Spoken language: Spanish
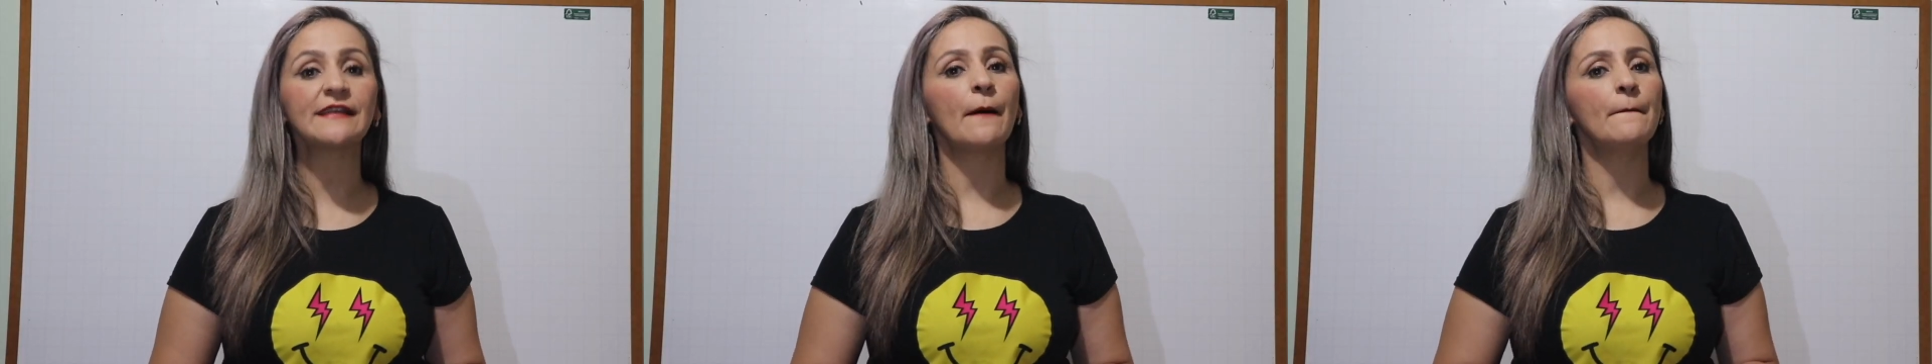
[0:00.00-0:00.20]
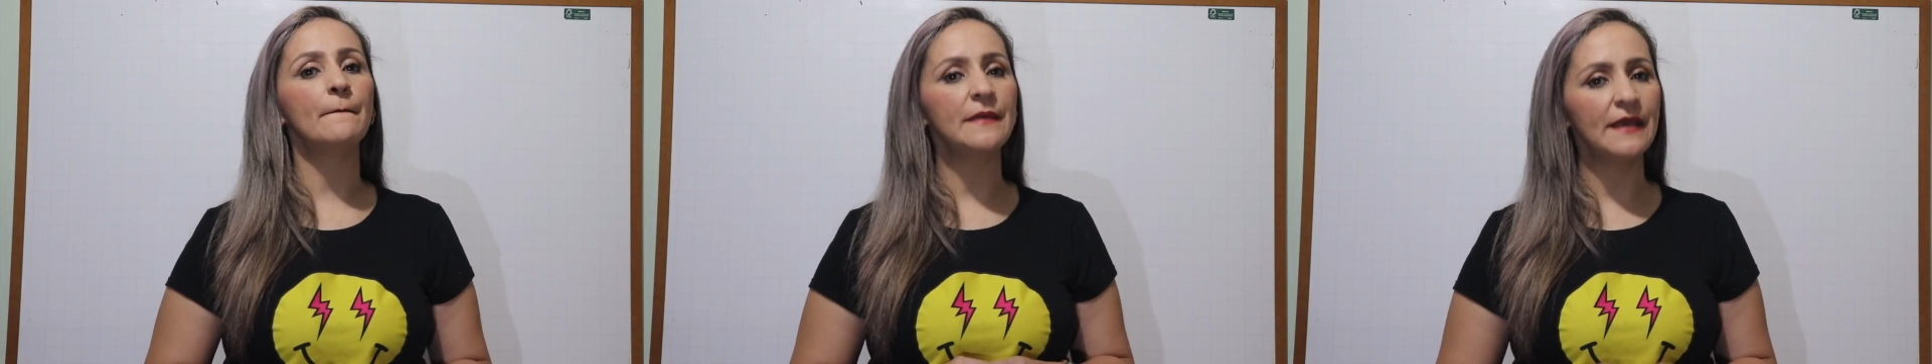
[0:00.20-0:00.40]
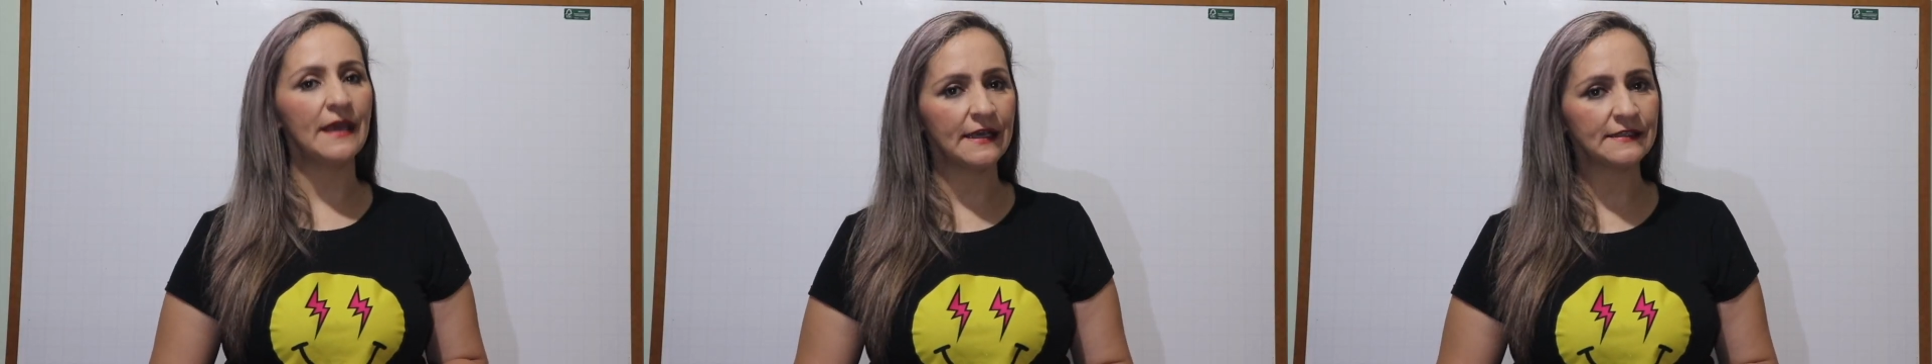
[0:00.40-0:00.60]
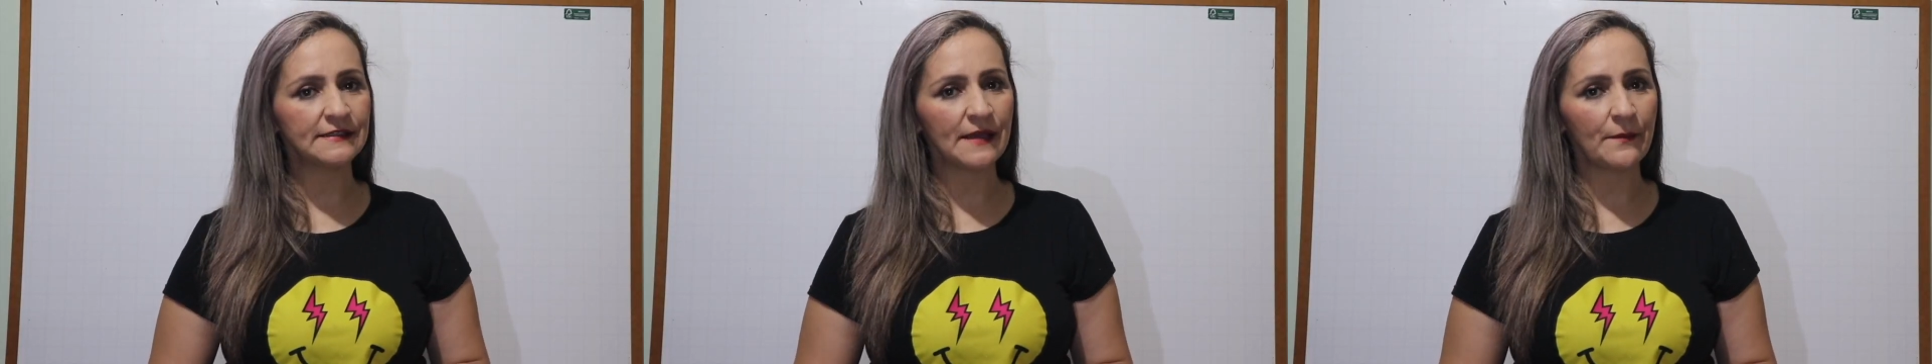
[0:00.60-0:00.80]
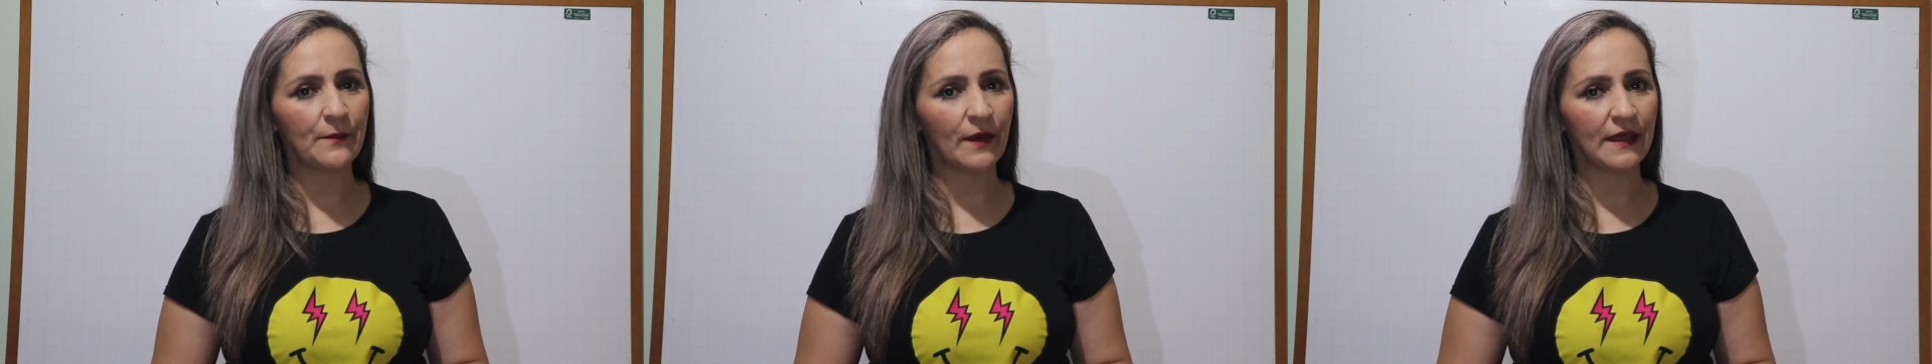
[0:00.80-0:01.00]
también
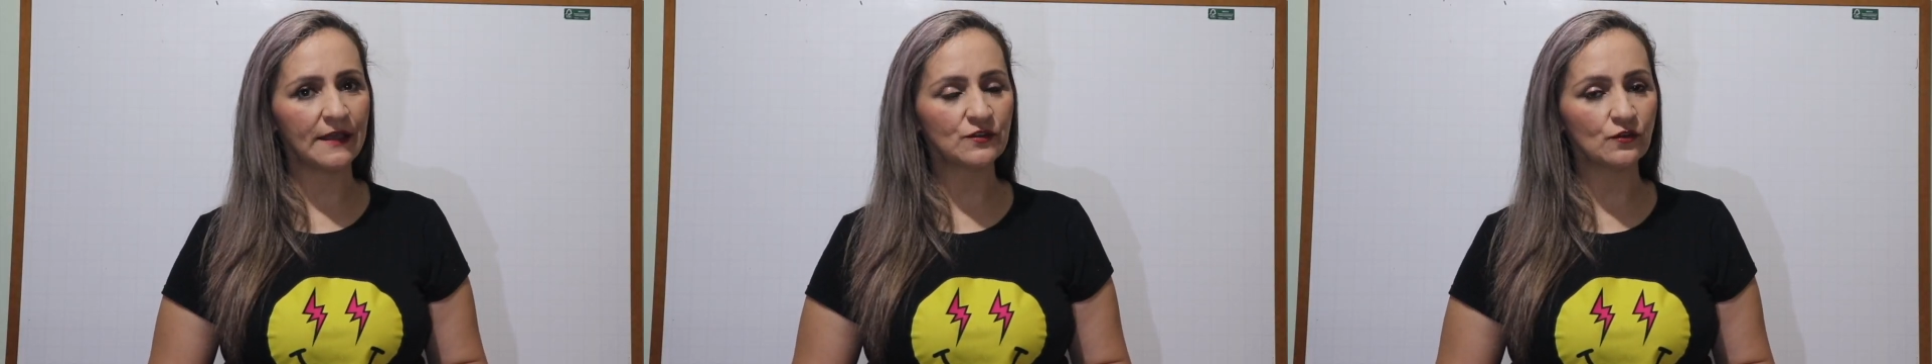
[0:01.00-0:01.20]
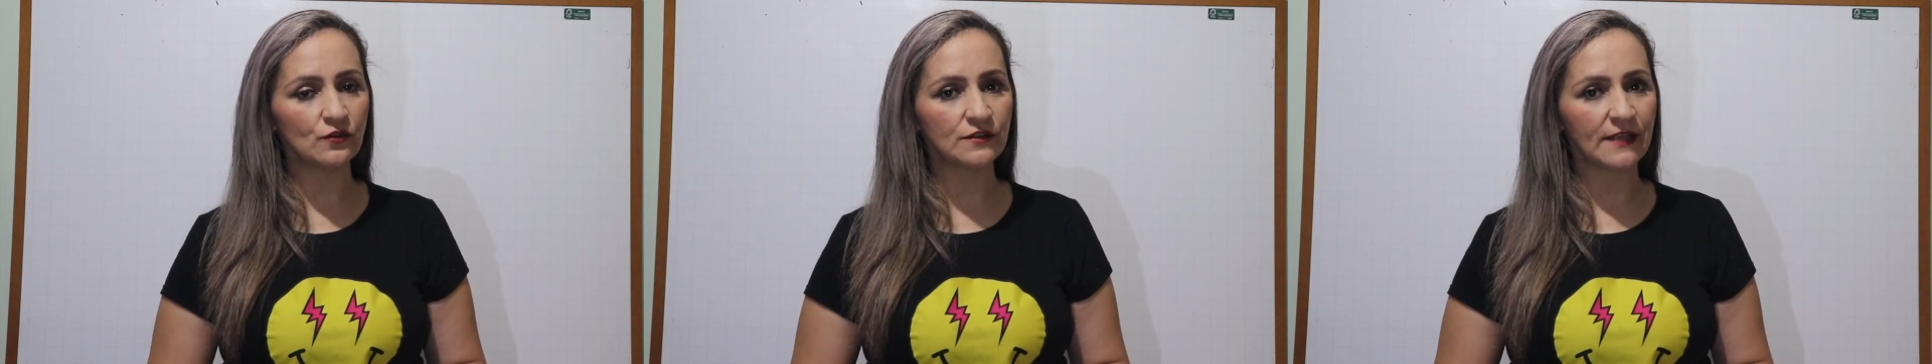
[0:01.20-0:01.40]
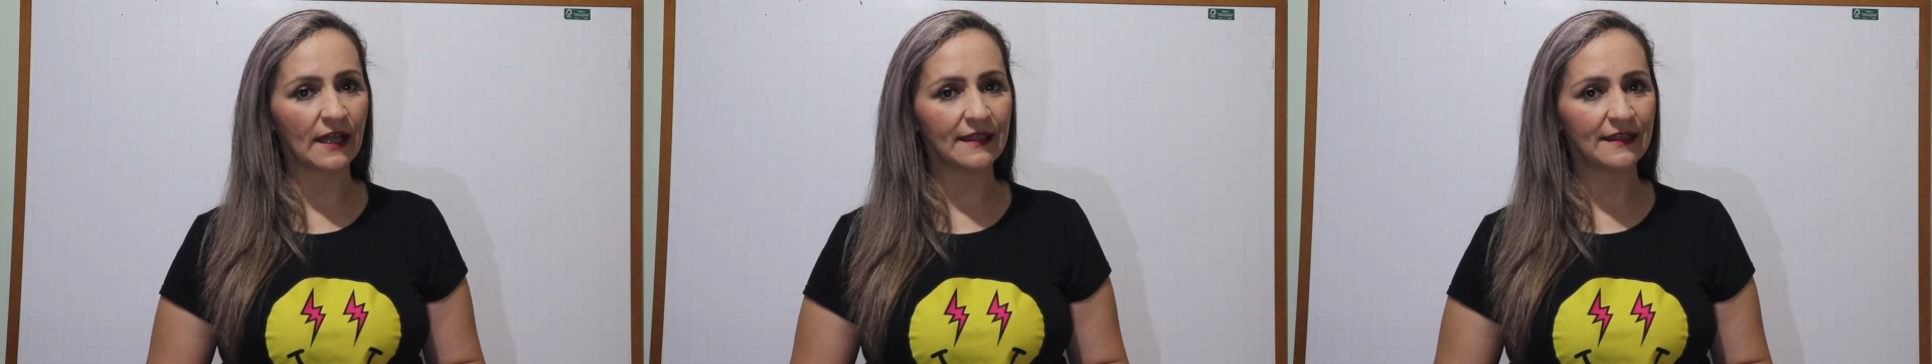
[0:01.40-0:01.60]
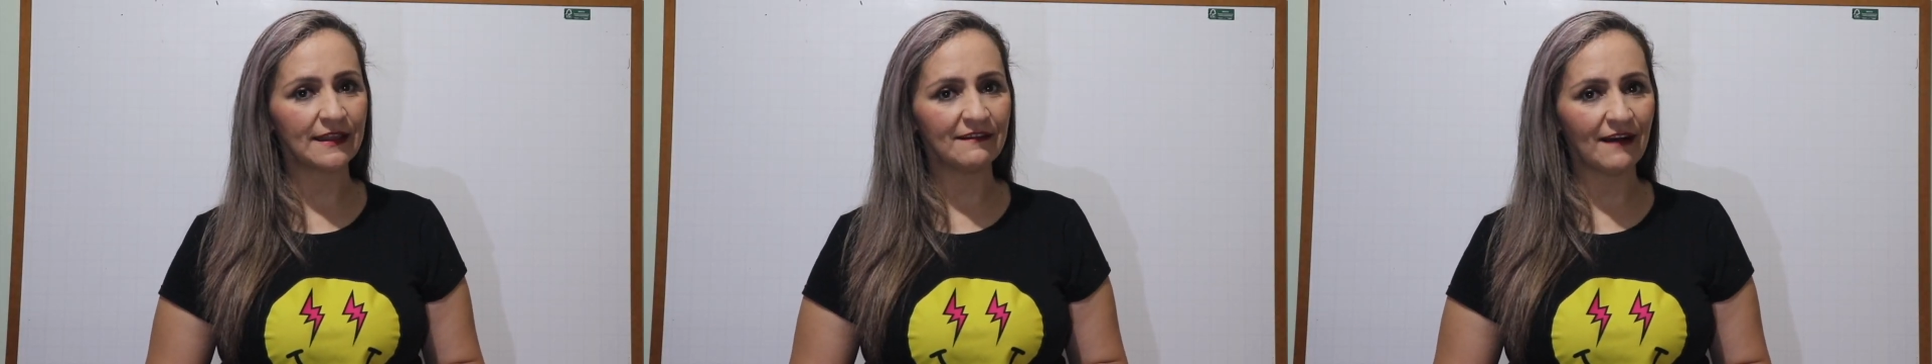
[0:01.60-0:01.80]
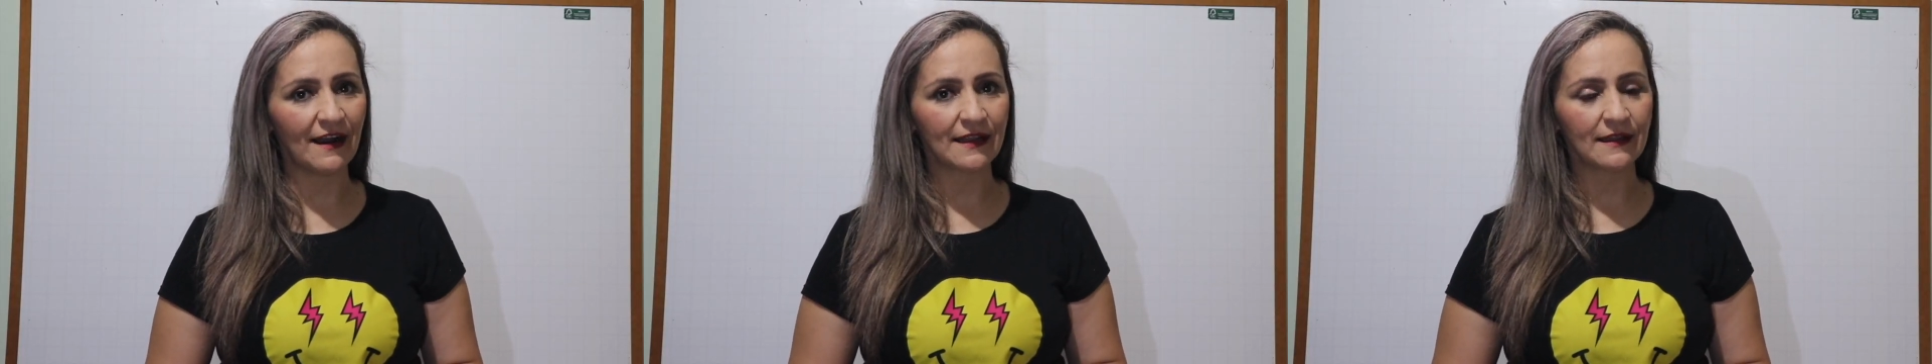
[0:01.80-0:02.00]
se pueden
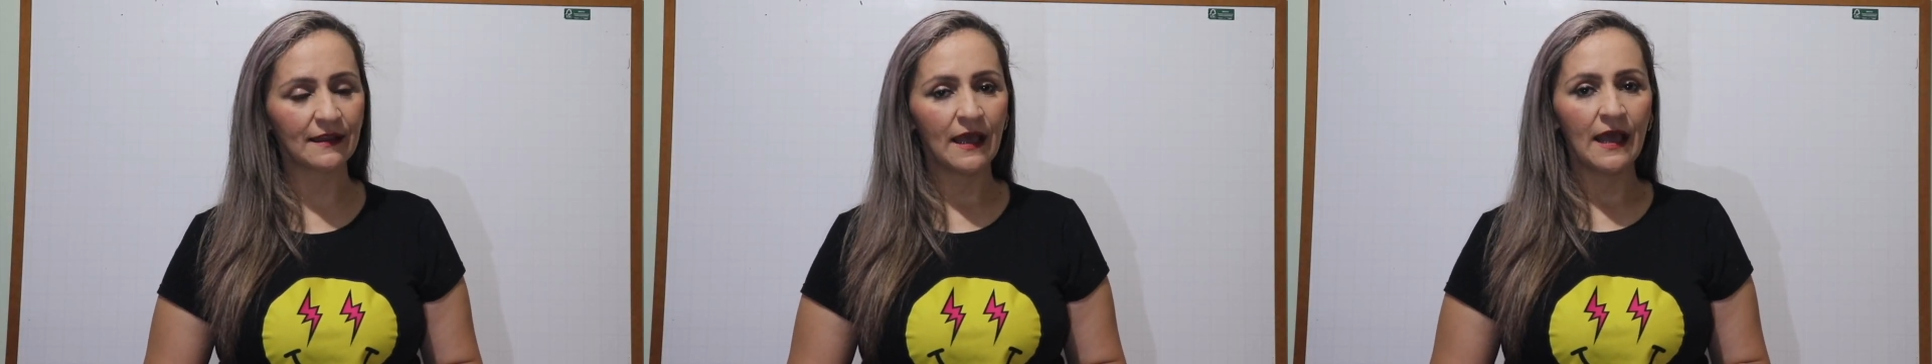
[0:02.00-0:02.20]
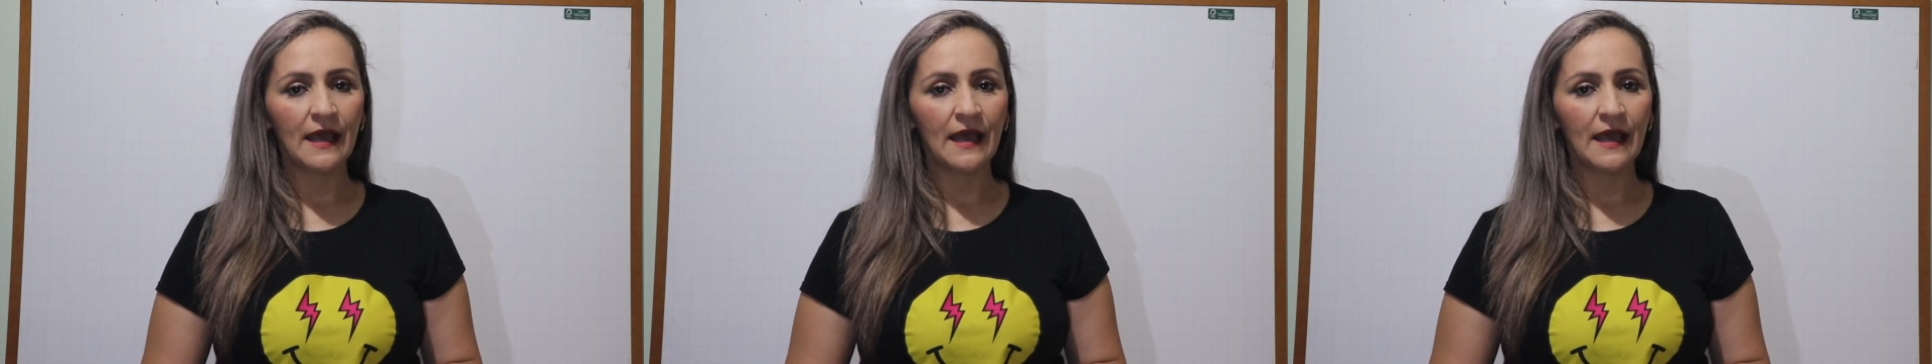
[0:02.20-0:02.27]
sustantivar.